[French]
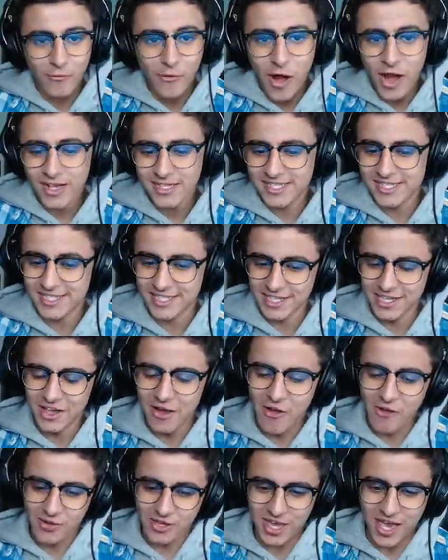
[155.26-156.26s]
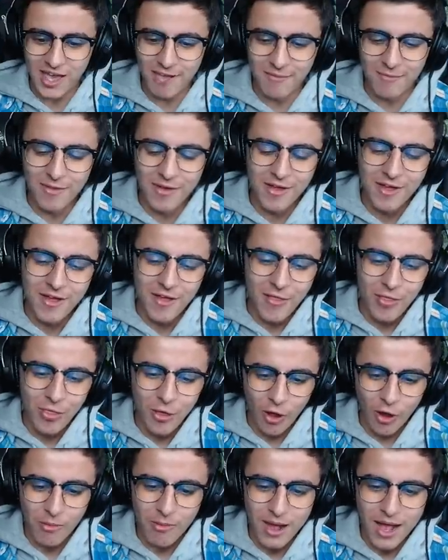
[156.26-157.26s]
voir si en game
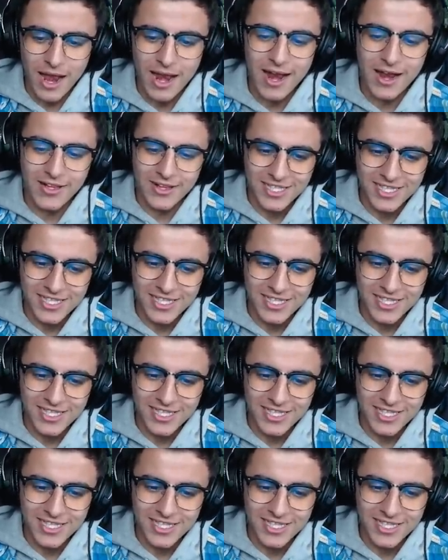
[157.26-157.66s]
normal,